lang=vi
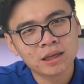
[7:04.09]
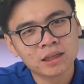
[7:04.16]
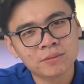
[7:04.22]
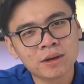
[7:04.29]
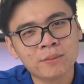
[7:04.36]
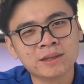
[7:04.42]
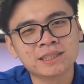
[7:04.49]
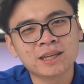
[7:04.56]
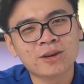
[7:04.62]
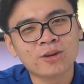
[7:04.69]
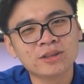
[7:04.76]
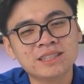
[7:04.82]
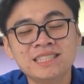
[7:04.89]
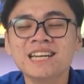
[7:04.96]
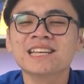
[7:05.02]
nhưng mà mình sẽ
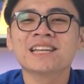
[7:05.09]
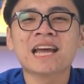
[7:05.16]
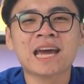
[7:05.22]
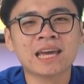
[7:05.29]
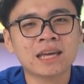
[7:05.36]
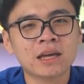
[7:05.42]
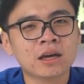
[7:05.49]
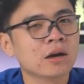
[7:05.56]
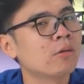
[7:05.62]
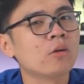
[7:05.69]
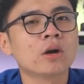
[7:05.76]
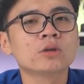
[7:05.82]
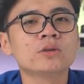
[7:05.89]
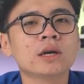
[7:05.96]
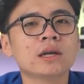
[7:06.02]
nói chiếc như này, không
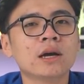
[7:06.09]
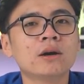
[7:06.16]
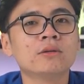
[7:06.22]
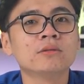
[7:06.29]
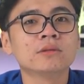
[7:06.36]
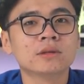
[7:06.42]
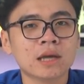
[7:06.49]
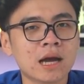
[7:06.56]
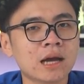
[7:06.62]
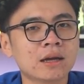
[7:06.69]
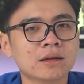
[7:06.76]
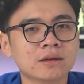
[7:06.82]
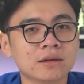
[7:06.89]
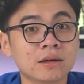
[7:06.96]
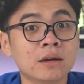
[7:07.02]
có chuyện đâu nha.
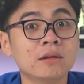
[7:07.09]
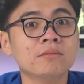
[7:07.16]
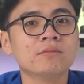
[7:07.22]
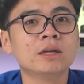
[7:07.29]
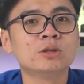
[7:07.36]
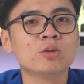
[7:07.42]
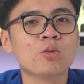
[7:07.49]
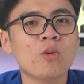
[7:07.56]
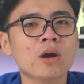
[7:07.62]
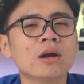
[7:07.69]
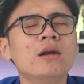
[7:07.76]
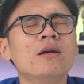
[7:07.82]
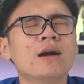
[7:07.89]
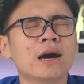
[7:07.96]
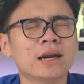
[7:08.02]
Bên Trung
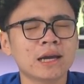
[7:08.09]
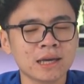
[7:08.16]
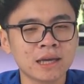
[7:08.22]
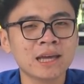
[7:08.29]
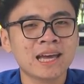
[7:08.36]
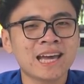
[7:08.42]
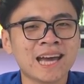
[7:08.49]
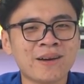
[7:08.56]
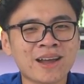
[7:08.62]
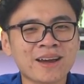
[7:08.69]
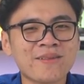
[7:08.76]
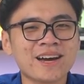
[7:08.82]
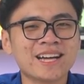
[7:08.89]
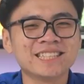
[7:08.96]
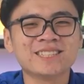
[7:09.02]
Quốc lửa đấy. Hẹn lại
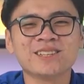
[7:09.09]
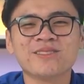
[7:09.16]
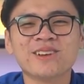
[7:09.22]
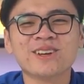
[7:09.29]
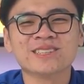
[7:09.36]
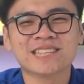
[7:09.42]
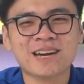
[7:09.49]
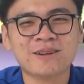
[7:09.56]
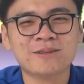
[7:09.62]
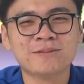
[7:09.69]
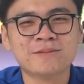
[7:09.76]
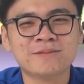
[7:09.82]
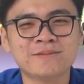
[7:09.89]
các bạn ở trong những video sau.